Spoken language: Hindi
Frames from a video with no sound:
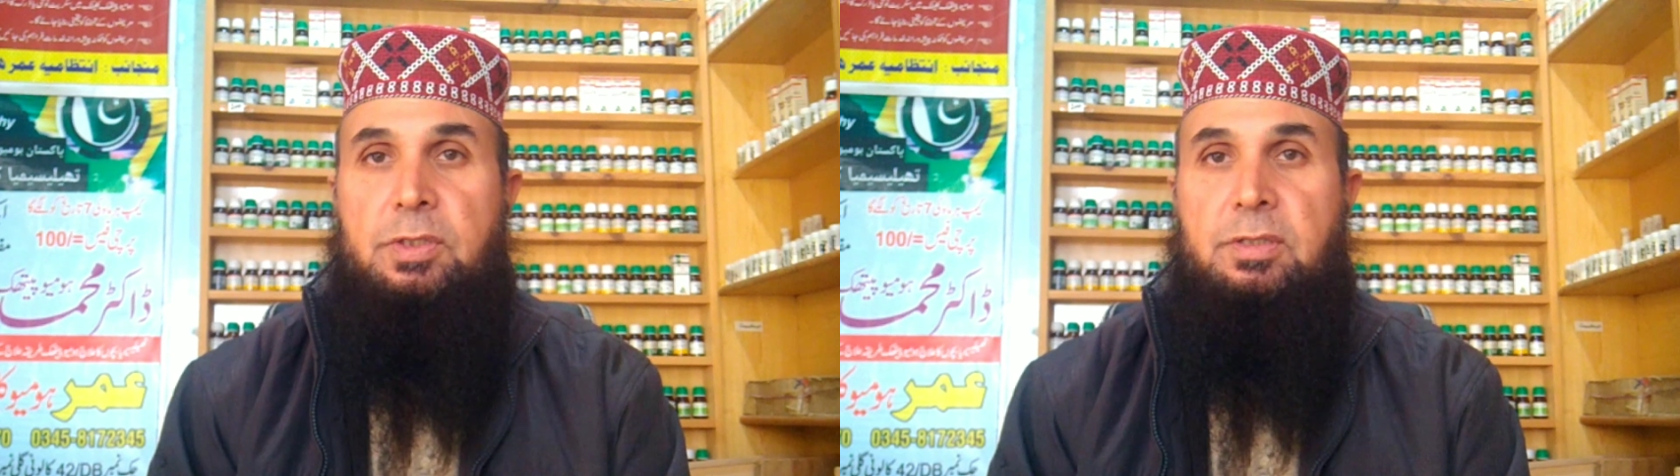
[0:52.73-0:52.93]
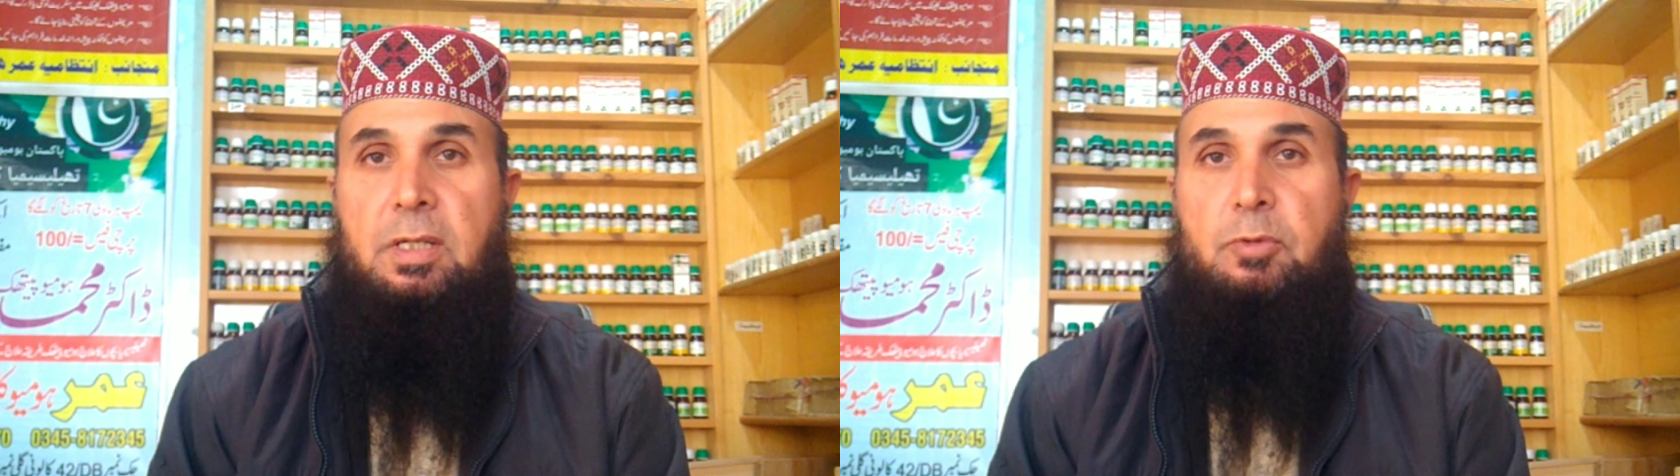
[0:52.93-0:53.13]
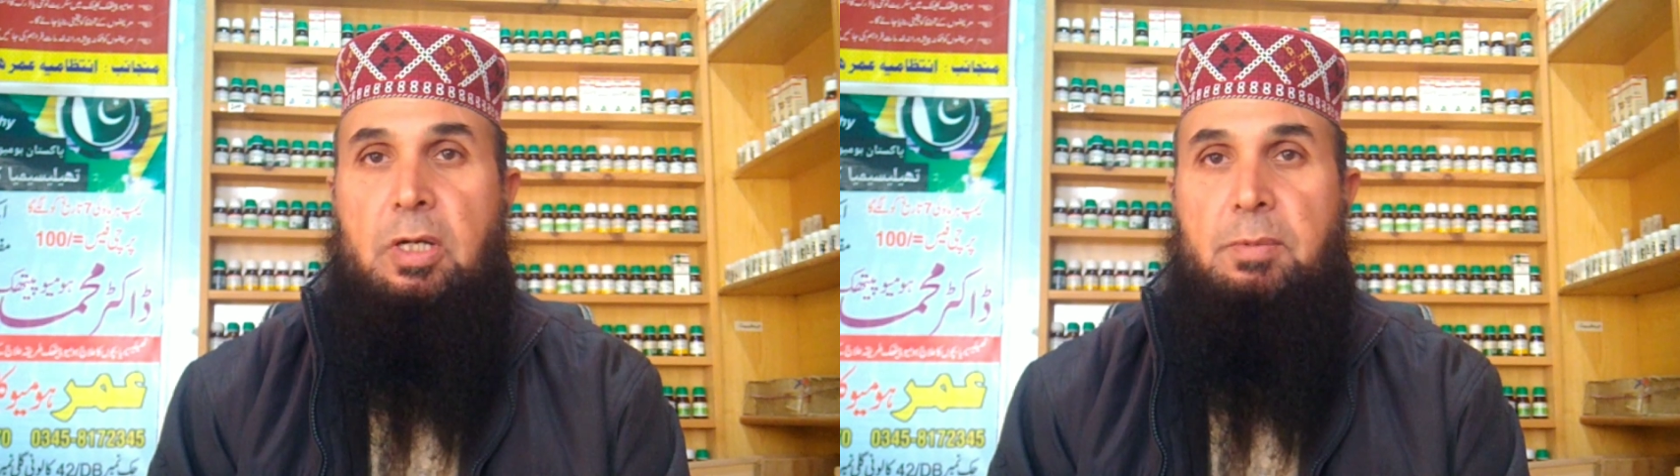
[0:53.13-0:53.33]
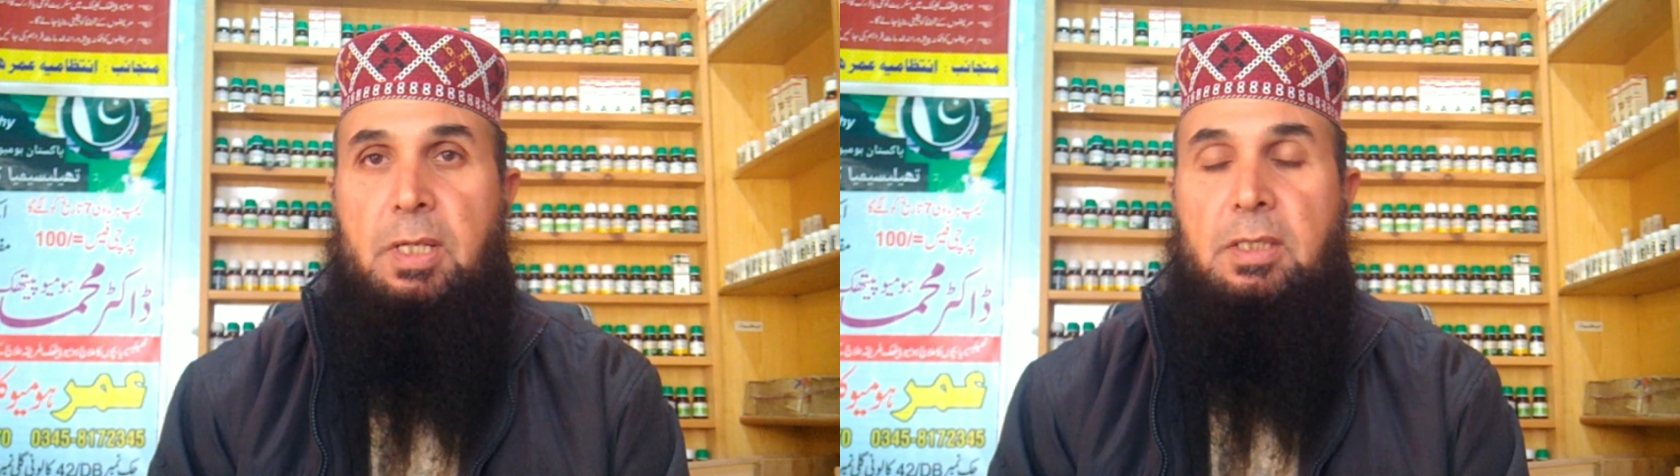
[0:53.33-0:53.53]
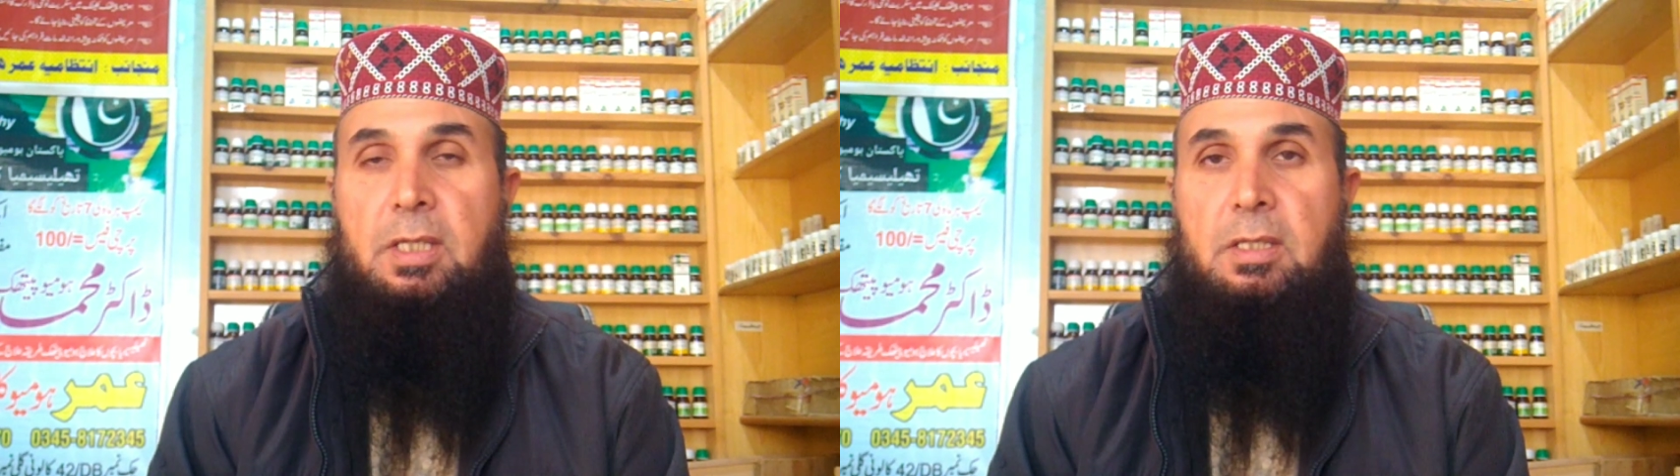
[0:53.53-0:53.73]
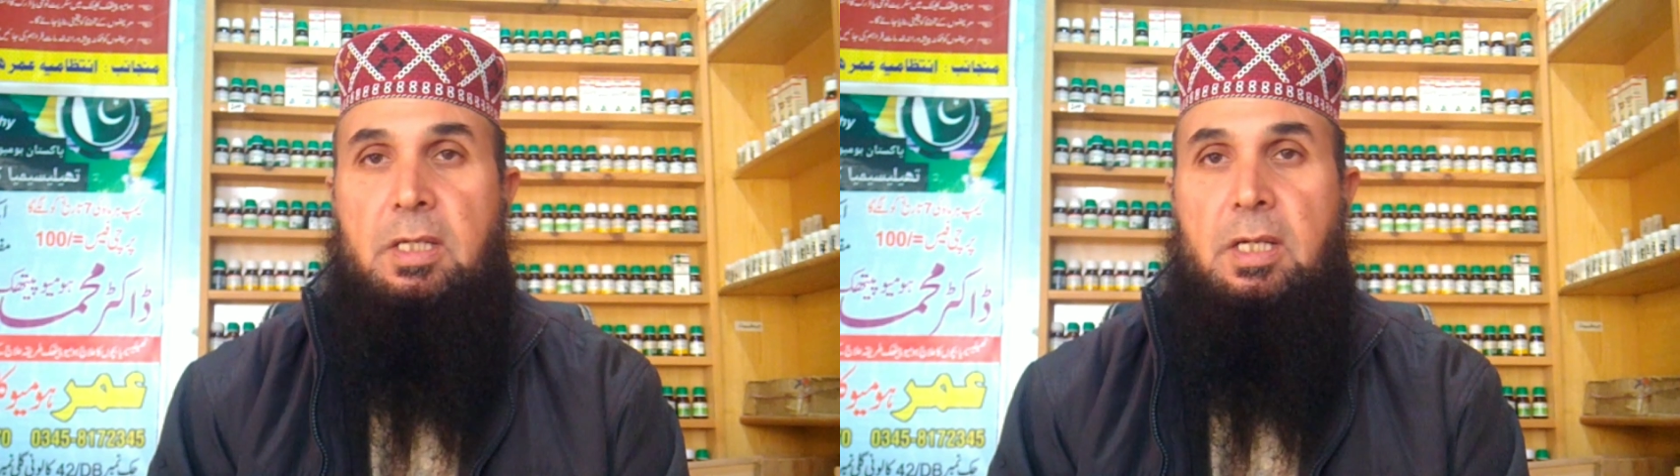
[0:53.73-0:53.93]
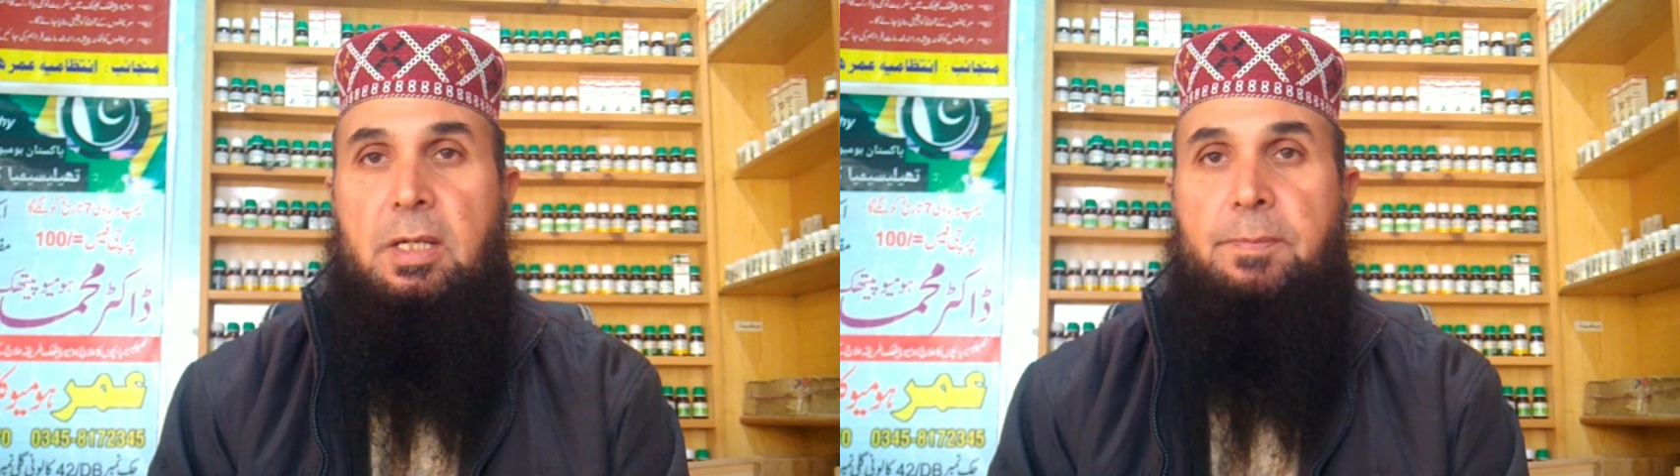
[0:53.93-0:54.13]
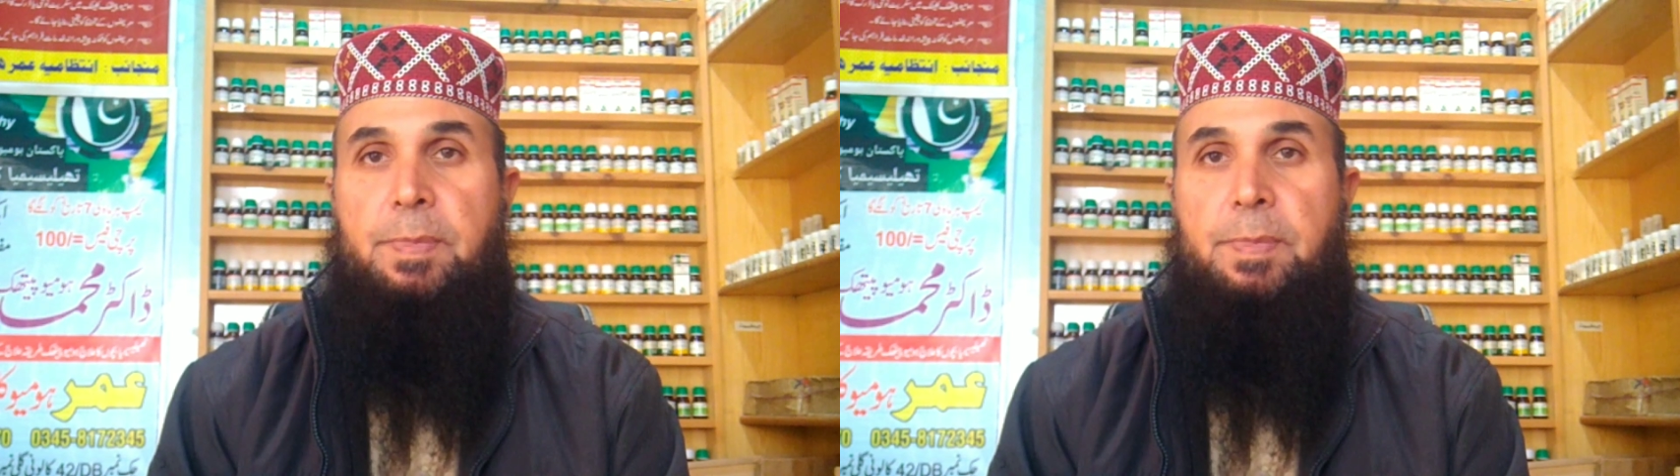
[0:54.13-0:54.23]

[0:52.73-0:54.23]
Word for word: इसका मुकाबला करती है